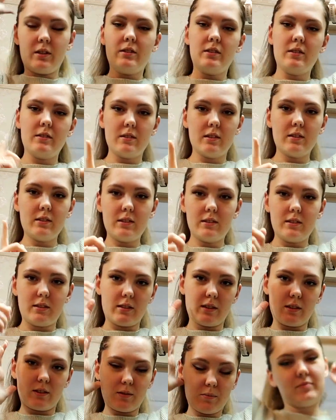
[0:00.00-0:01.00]
Не делайте
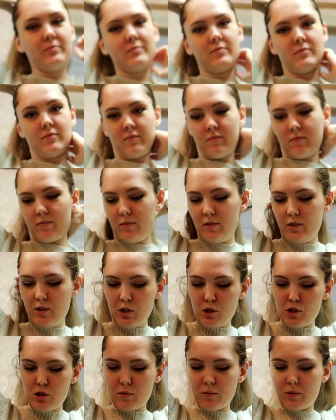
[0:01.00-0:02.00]
так. Молодец.
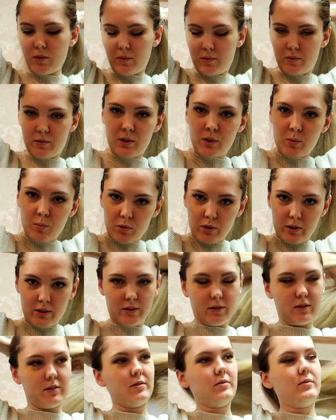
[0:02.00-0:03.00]
Ничего не
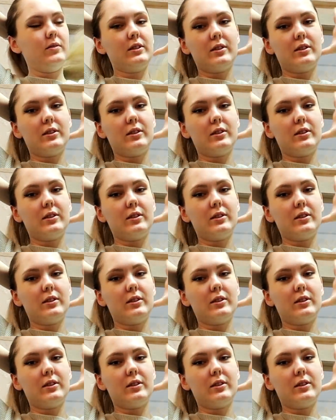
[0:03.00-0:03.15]
бойтесь.